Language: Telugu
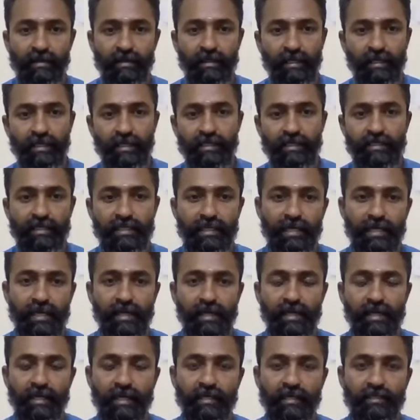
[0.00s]
ఏ స్త్రీ
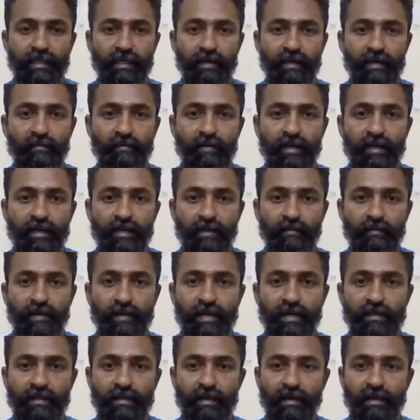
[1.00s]
అయినా సరే వంట
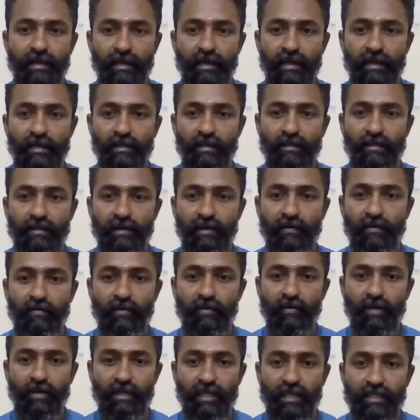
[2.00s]
పాత్రల్ని తను
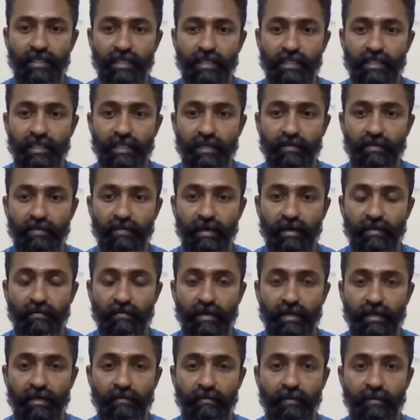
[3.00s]
వంట చేసినటువంటి
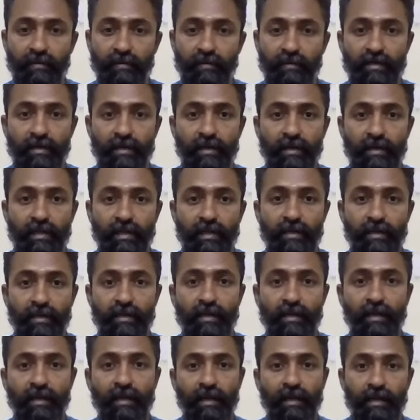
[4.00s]
వంట పాత్రల్ని
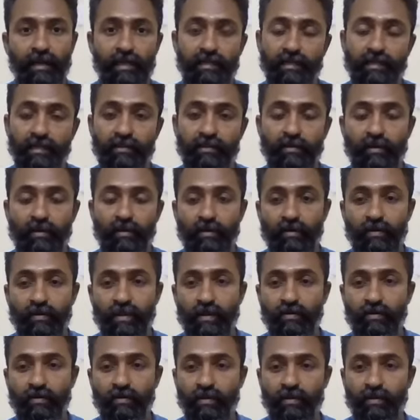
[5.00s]
క్లీన్ చేసుకోకుండా
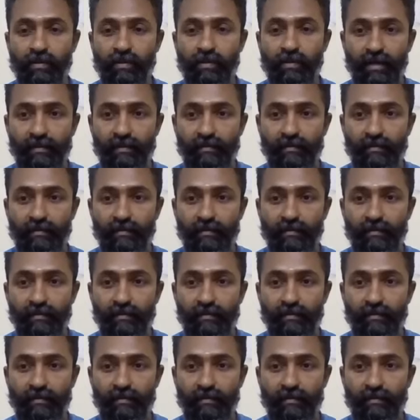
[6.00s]
ఉంటుందా